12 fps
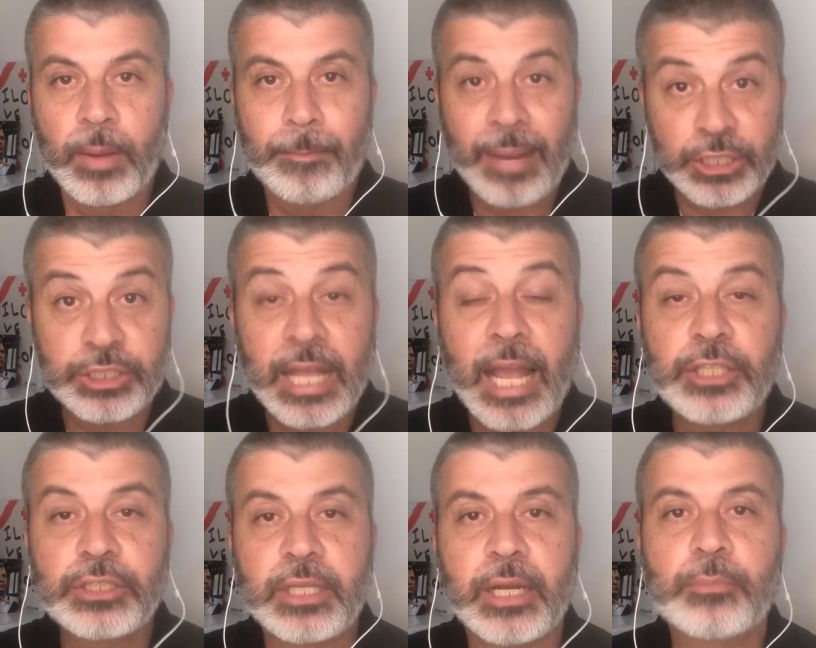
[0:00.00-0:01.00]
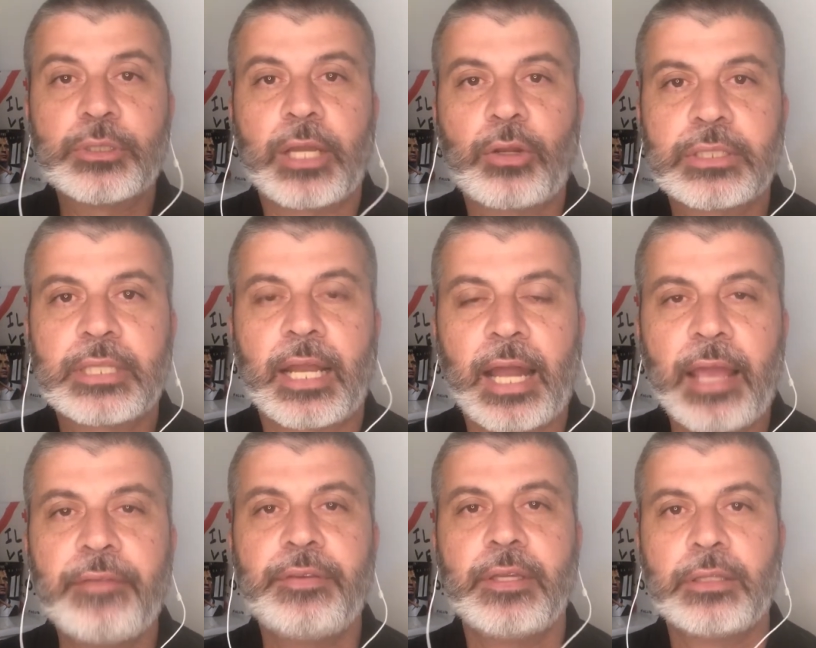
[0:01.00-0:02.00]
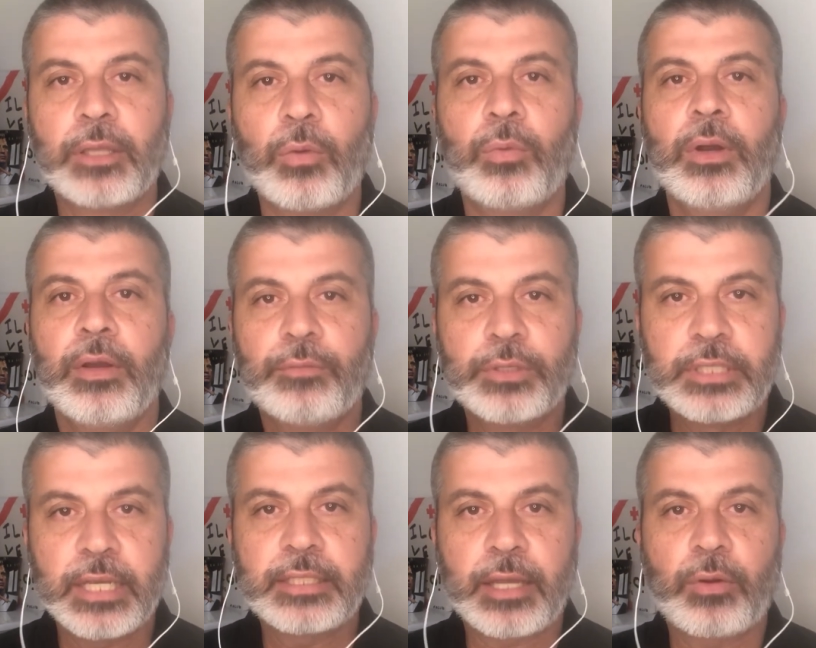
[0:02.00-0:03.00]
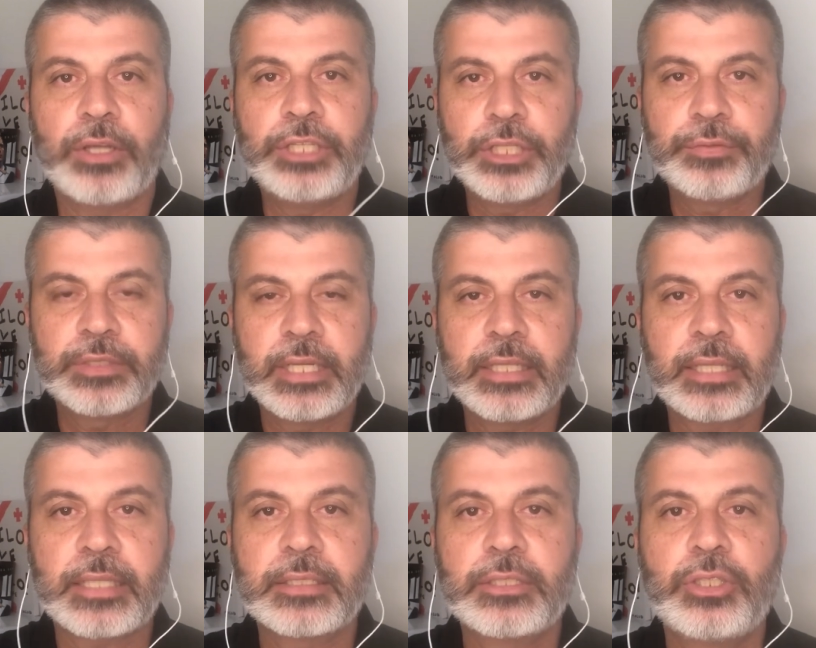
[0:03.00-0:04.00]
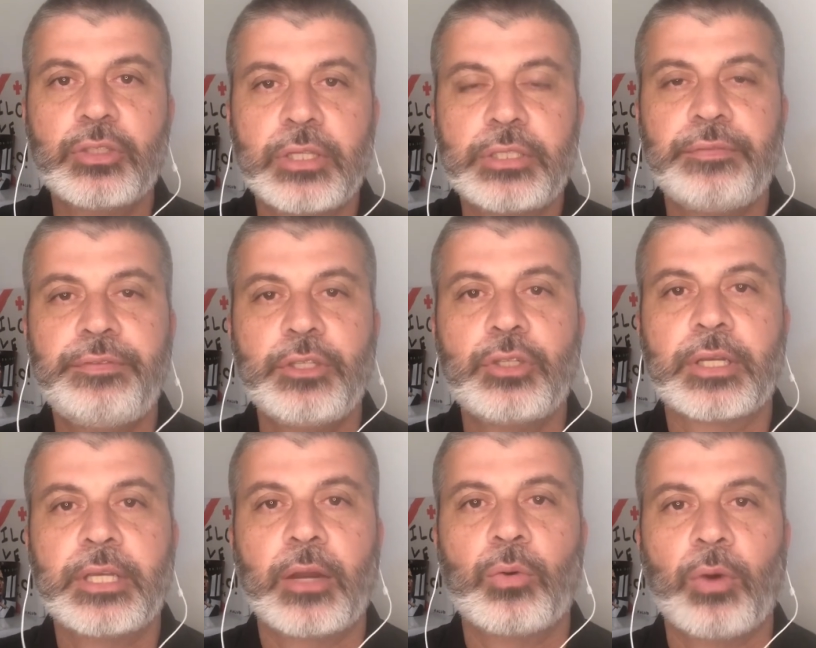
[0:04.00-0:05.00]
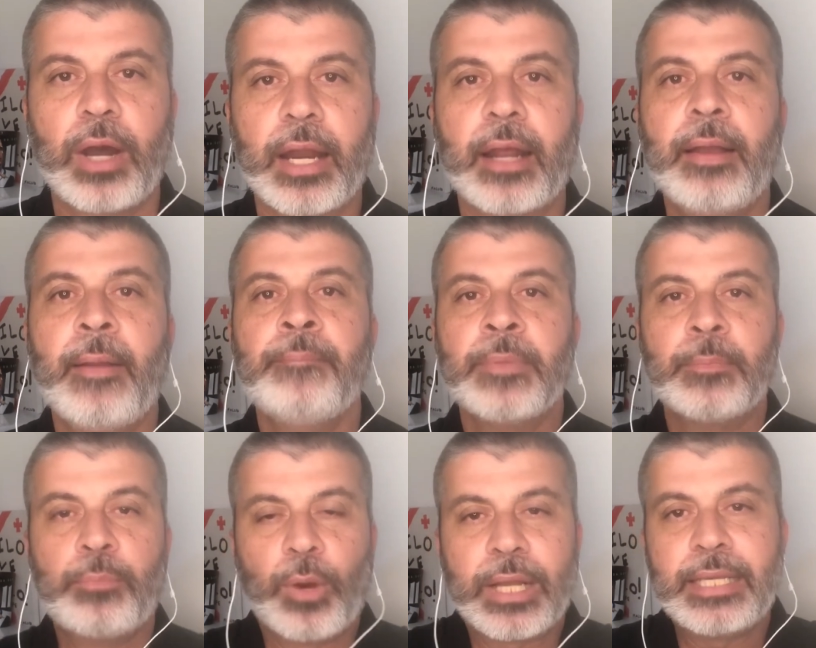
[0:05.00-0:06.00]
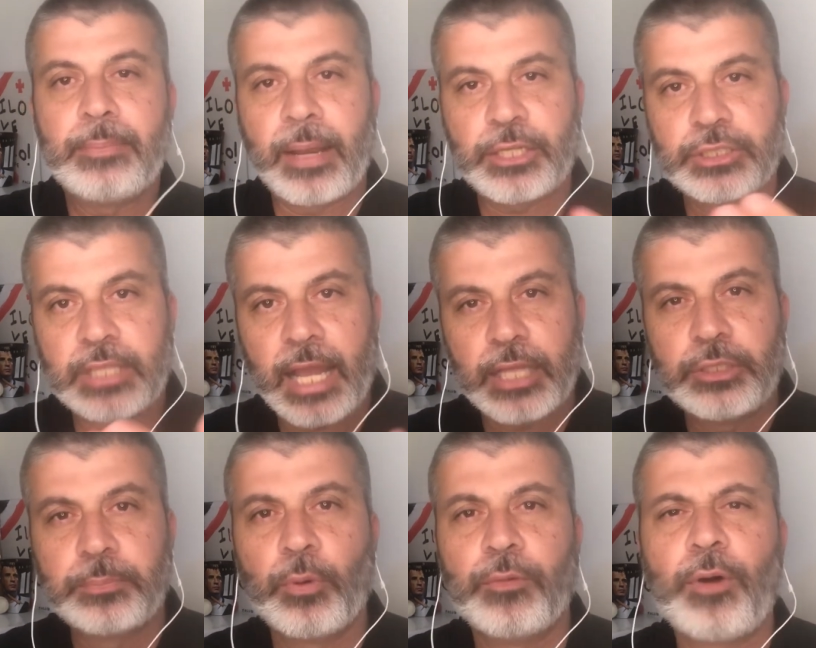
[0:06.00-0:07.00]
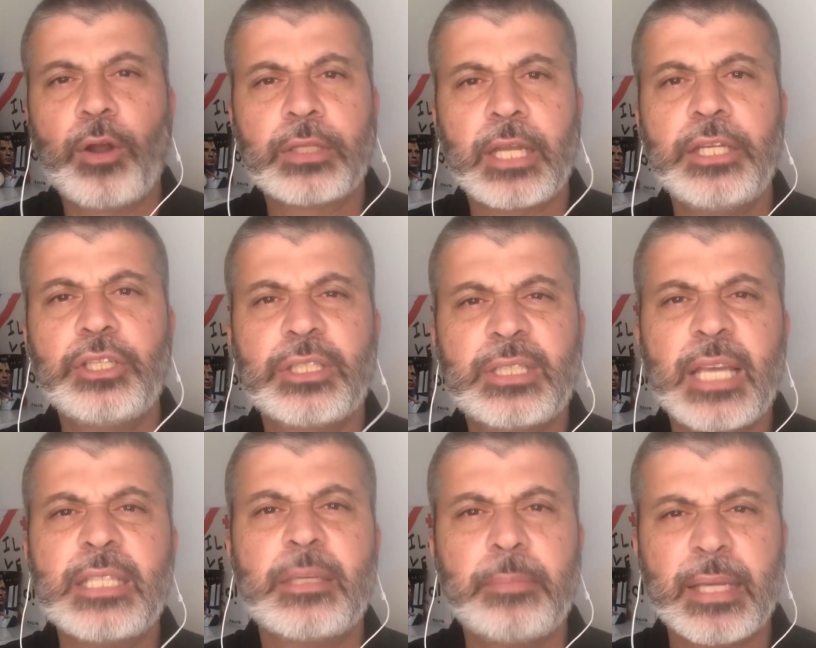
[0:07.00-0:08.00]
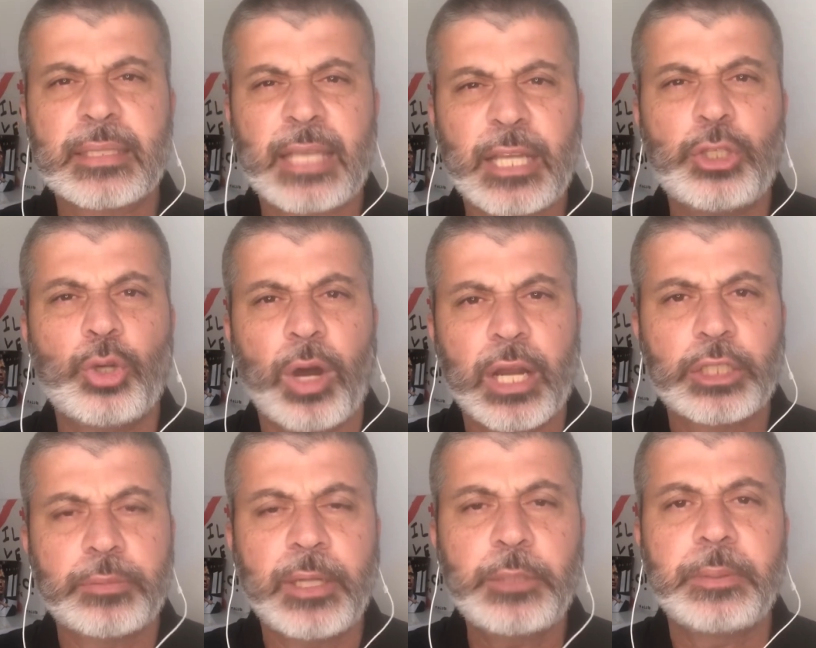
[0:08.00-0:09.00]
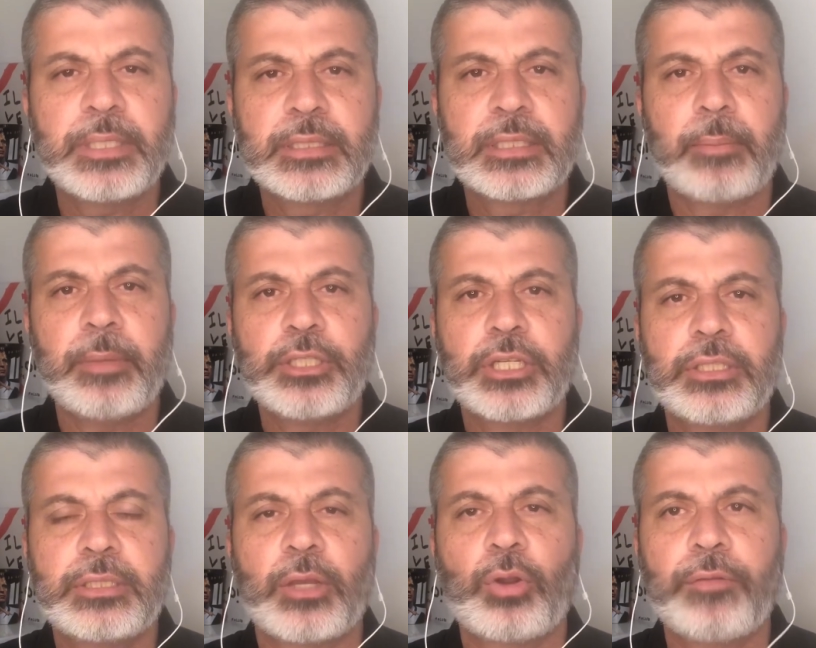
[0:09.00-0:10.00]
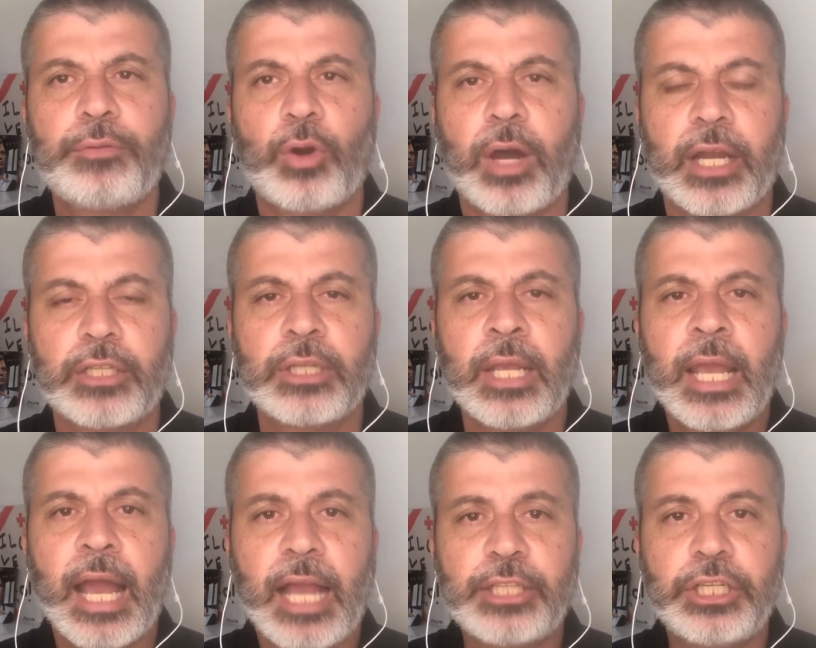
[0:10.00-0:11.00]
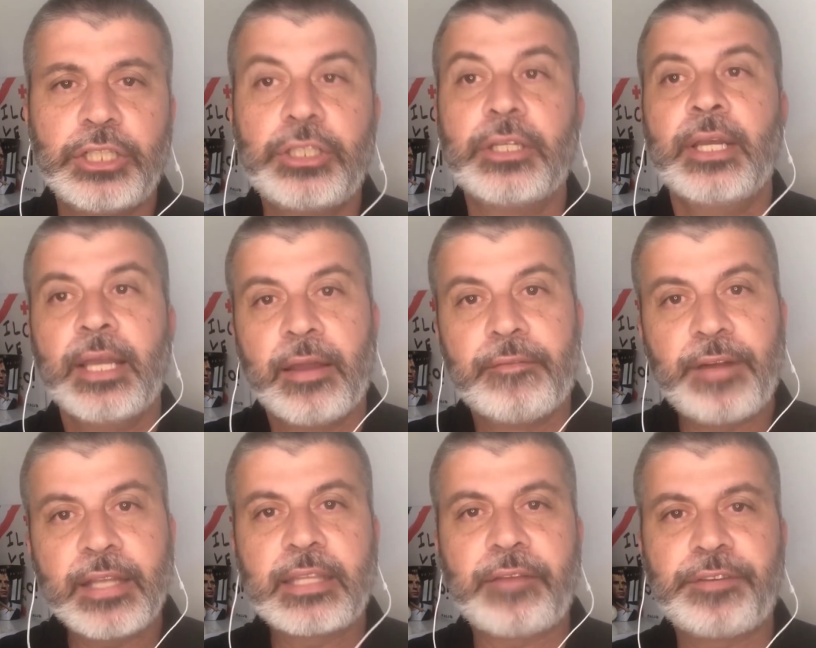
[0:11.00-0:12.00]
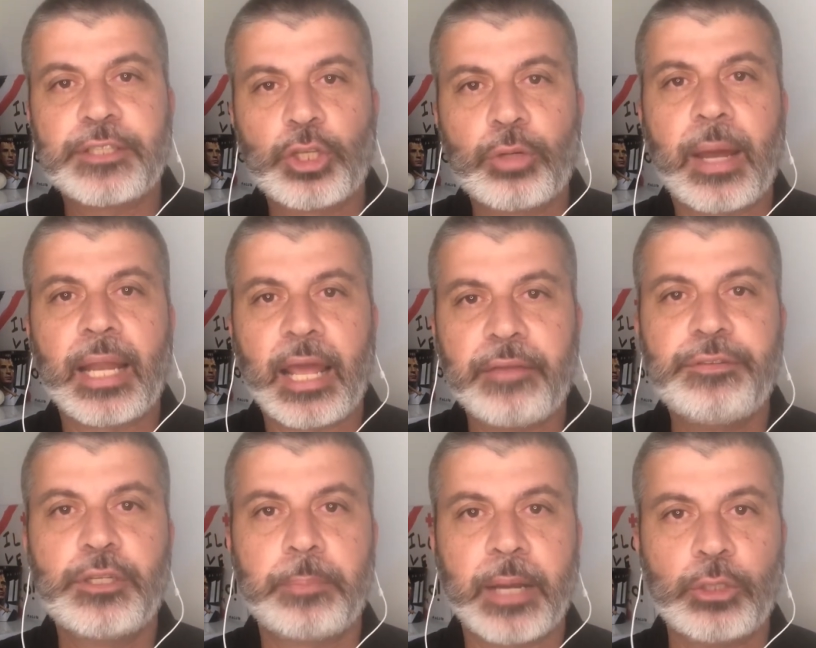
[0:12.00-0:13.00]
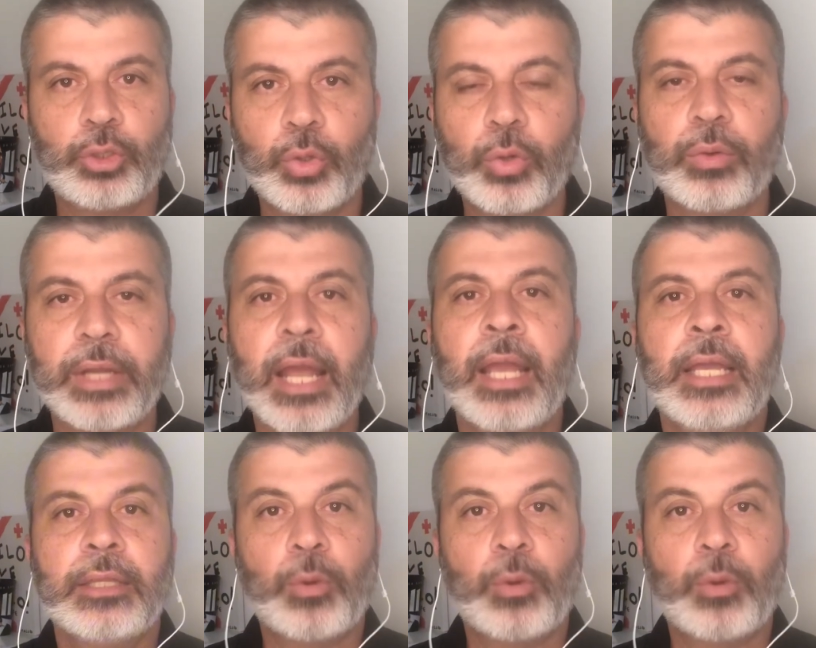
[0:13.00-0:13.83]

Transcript: Mais tarde teremos a nossa live, então você que está com a gente, você que está assistindo esse vídeo aqui agora, porque mais tarde, por volta ali de 6 e meia, 7 horas, mais precisamente às 19 horas, a gente vai estar tá fazendo uma live de pré-jogo, né?